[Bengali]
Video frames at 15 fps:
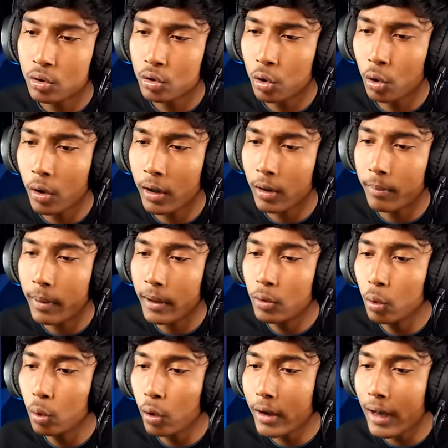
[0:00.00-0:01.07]
ছোট ভাই
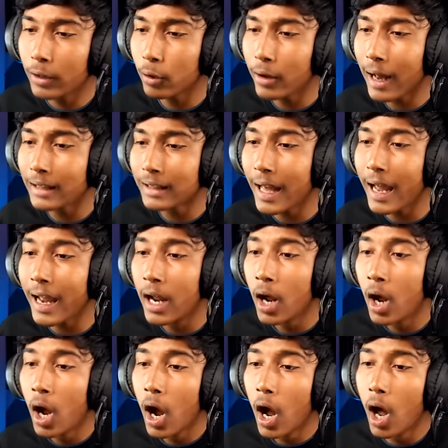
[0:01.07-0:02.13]
দুটোই হাতুড়ি হাতে
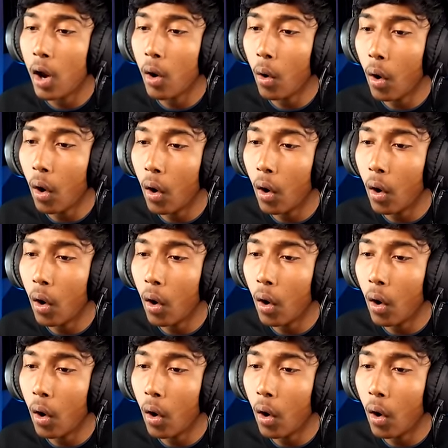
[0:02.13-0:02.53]
হ্যালো